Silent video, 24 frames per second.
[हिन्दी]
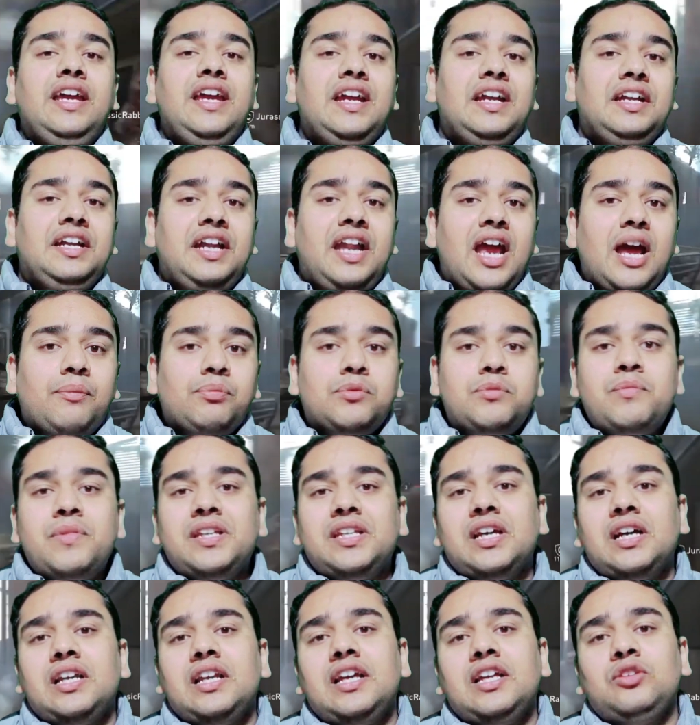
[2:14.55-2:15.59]
एक डेप्थ
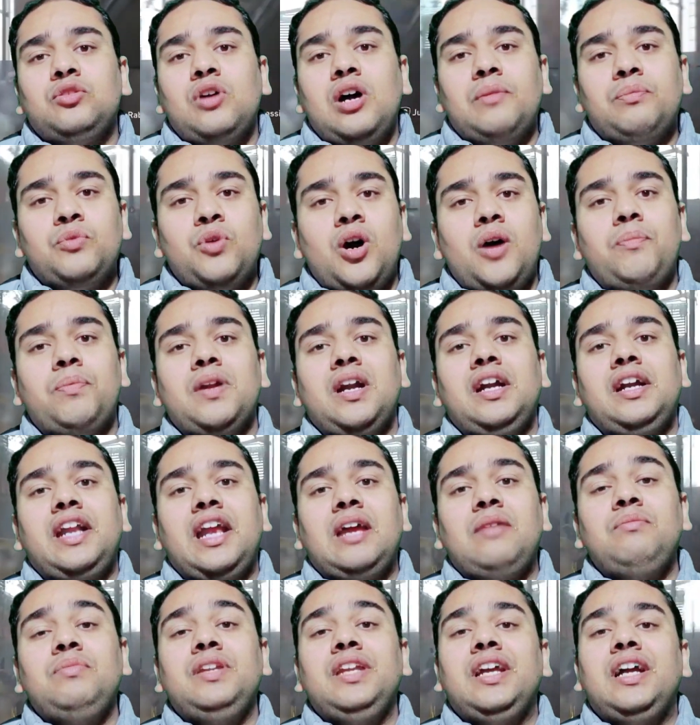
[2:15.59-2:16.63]
में जाना है तो आपको अपना
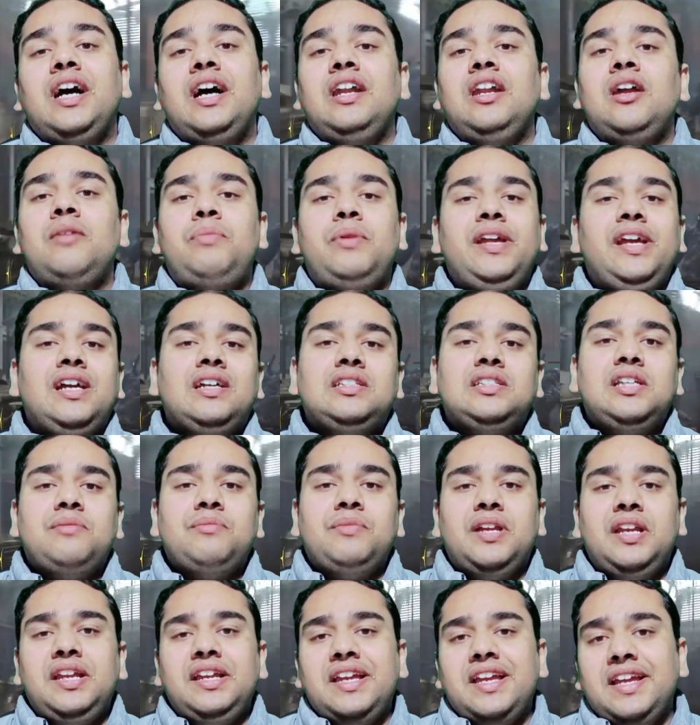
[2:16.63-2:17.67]
टाइम निकालना पड़ेगा इस
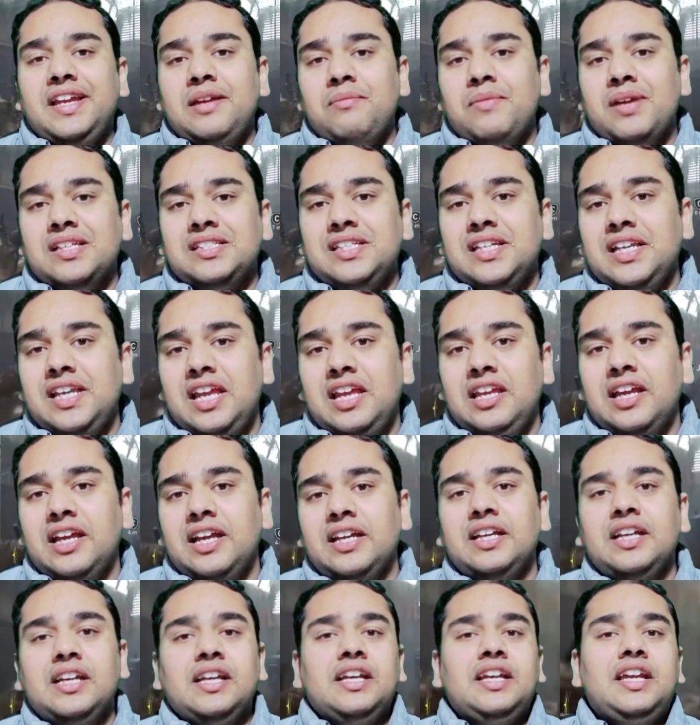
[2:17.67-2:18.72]
गेम के लिए ये गेम ऐसी नहीं
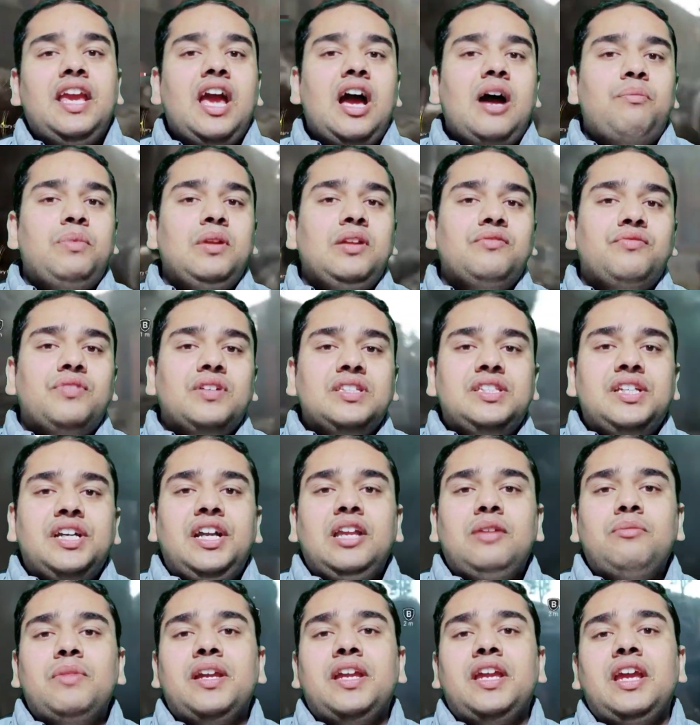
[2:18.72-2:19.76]
है कि आपने वन
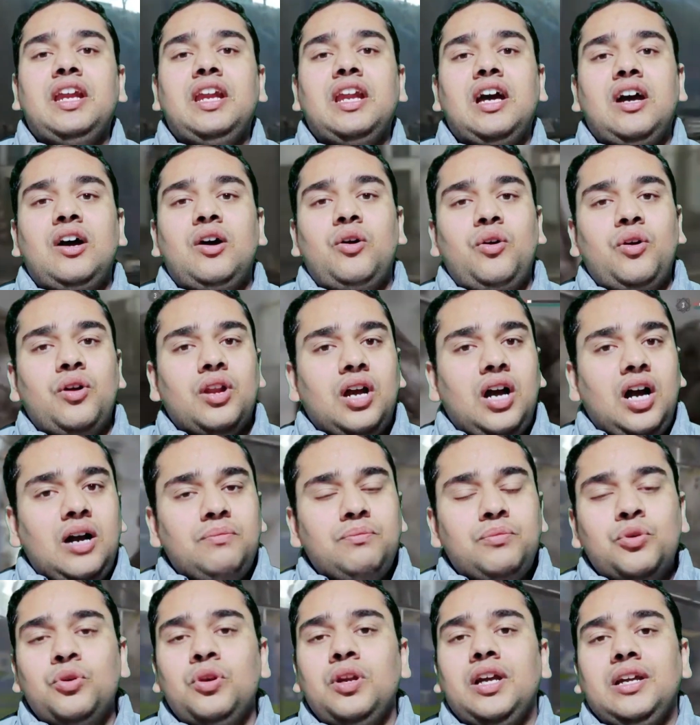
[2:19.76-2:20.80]
सीटिंग में खेला और
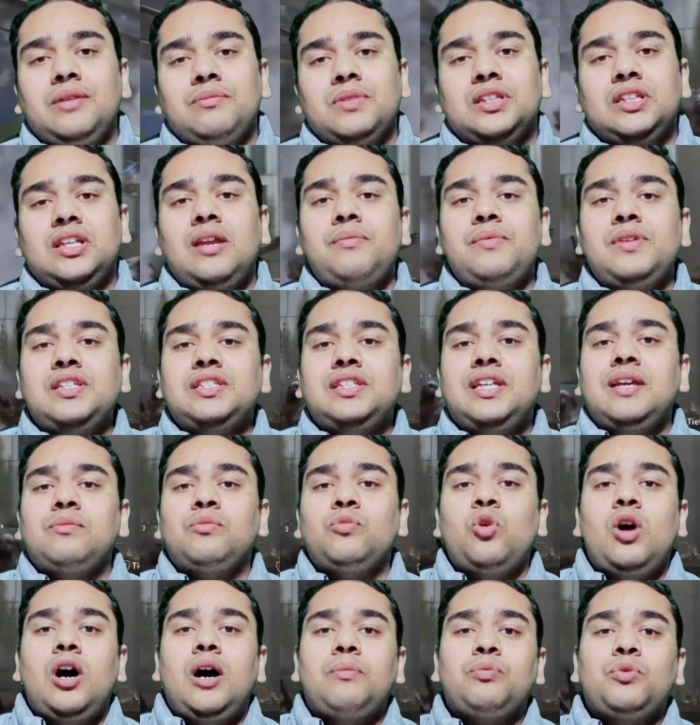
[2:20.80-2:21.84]
आप भूल गए मतलब इस
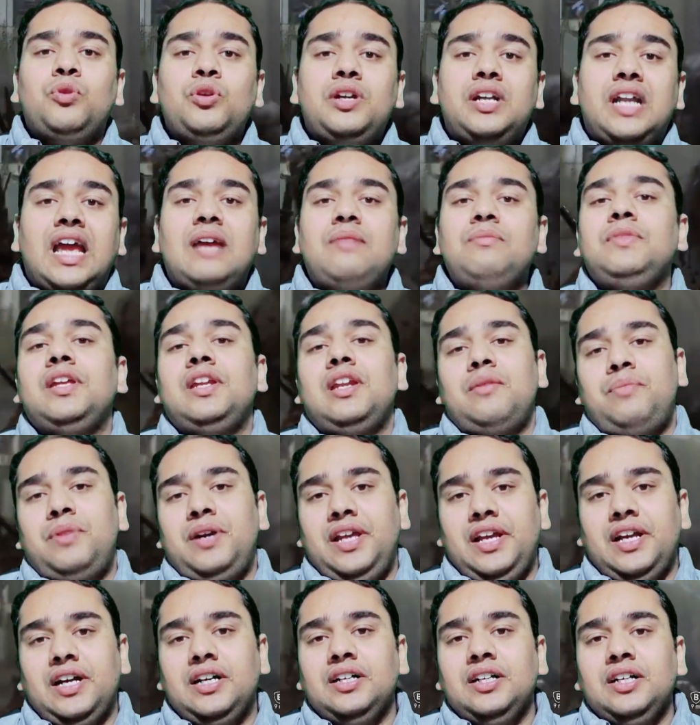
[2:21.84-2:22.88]
गेम को आपको टाइम देना
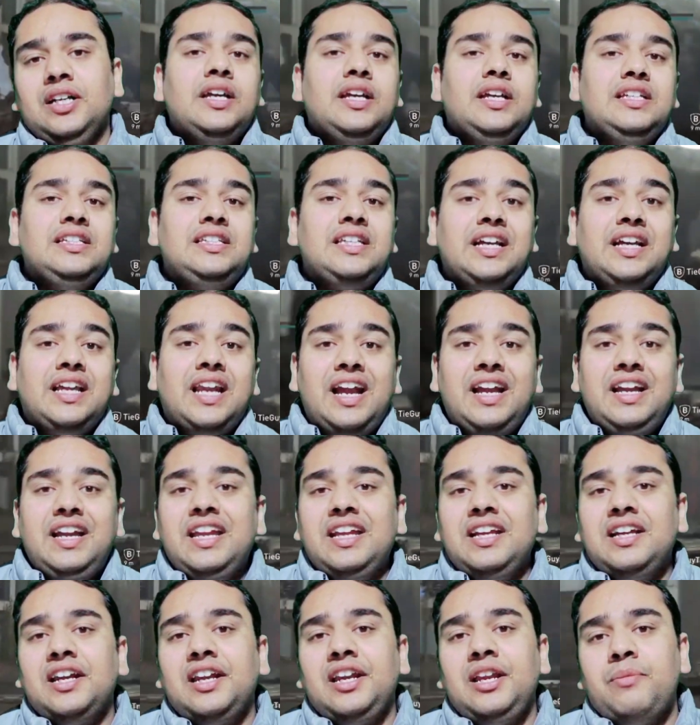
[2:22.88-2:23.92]
पड़ेगा इसे
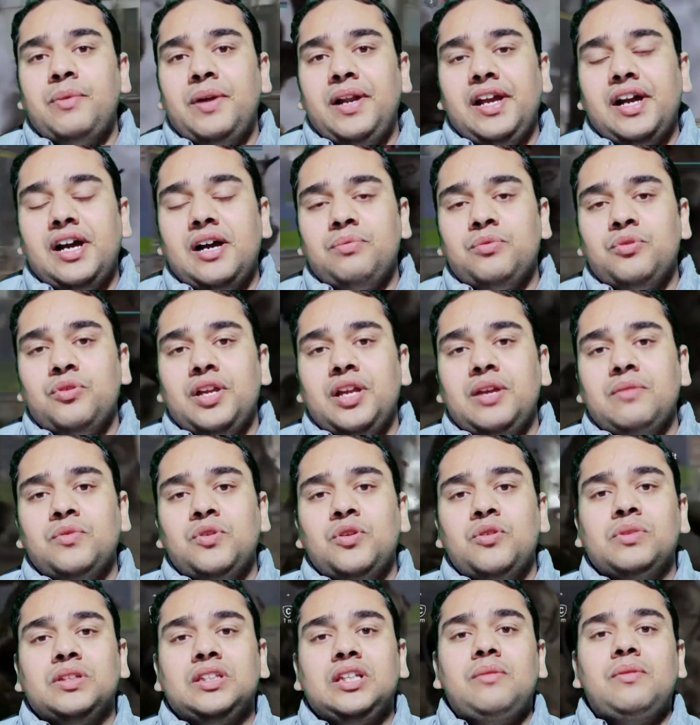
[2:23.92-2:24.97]
ग्राइंडिंग करनी पड़ेगा आपको गेम
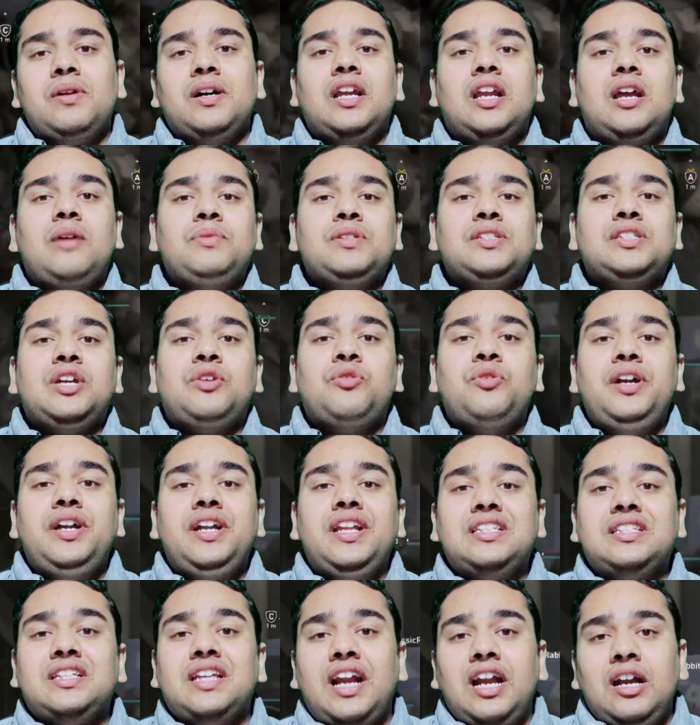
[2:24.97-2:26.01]
को मतलब अगर आप इसकी कोई
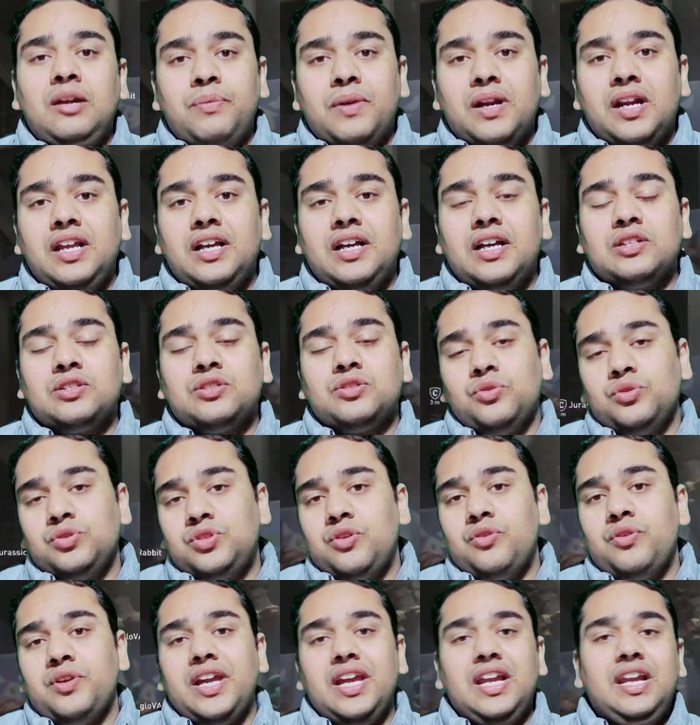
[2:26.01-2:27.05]
डिस्क रेंट पर लेकर
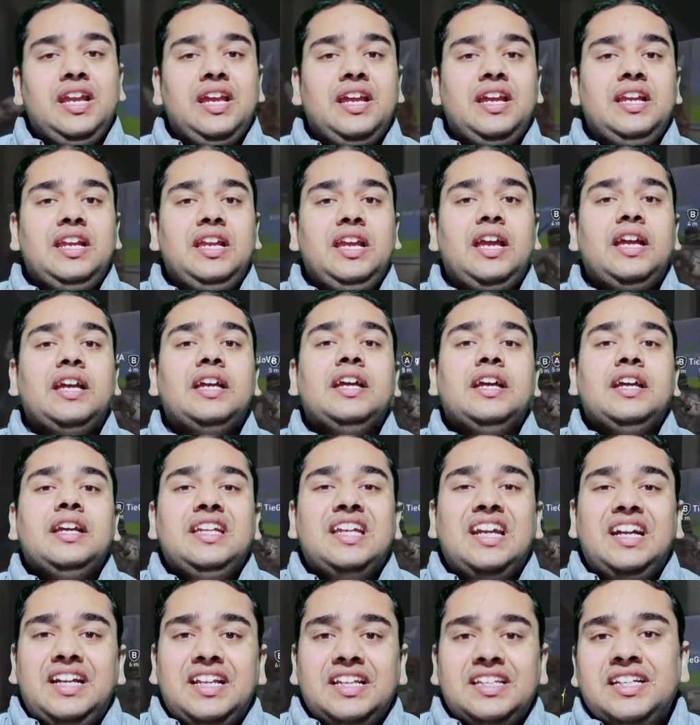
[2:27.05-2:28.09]
सोच रहे हो खेलने के लिए
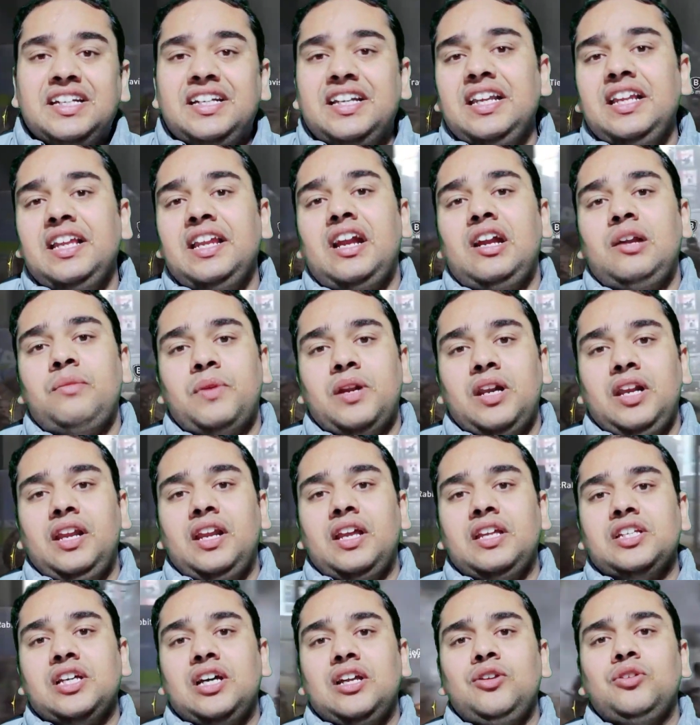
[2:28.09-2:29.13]
या डिजिटली रेंट पर
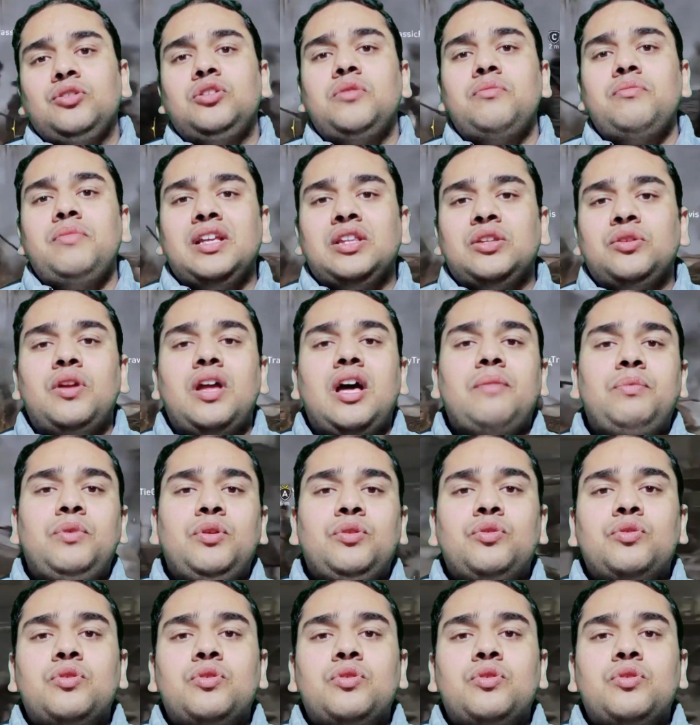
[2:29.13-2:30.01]
लेना चाह रहे हो तो मैं थोड़ा आप